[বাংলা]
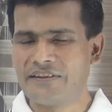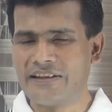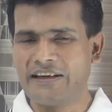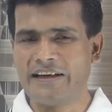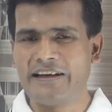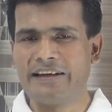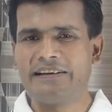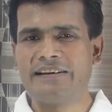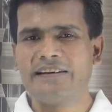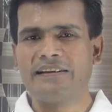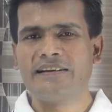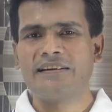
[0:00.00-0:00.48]

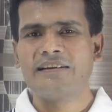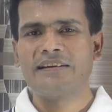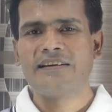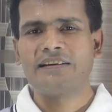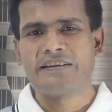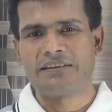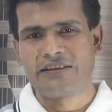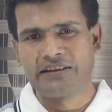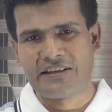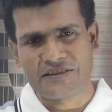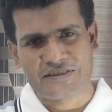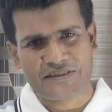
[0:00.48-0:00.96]
দ্যাট
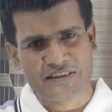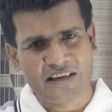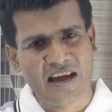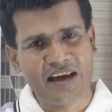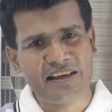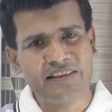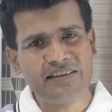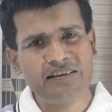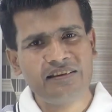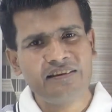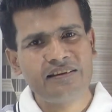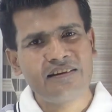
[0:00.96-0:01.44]
দ্য
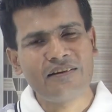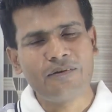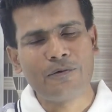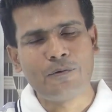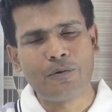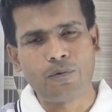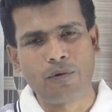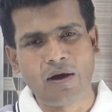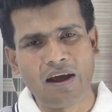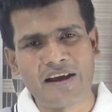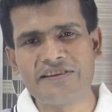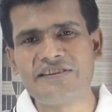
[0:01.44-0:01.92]
সান
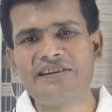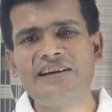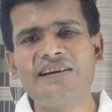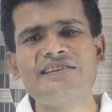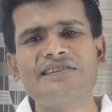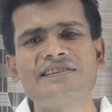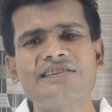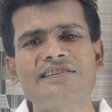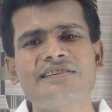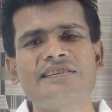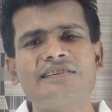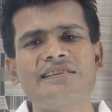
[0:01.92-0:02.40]

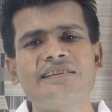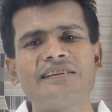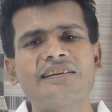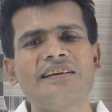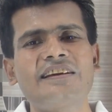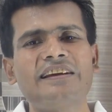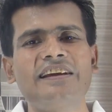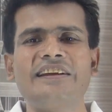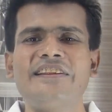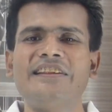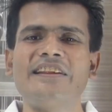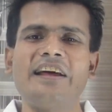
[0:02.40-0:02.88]
রাইজেস
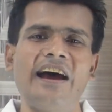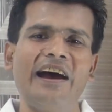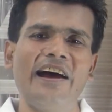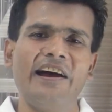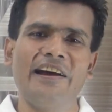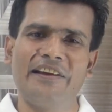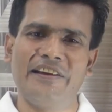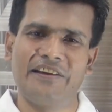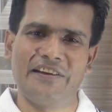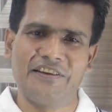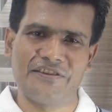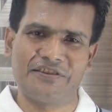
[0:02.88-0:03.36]
ইন দ্য
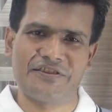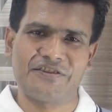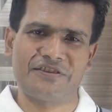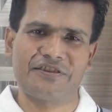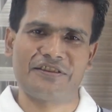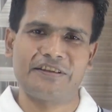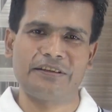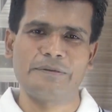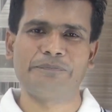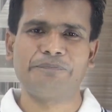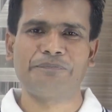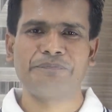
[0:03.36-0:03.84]

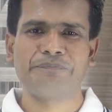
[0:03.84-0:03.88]
ইস্ট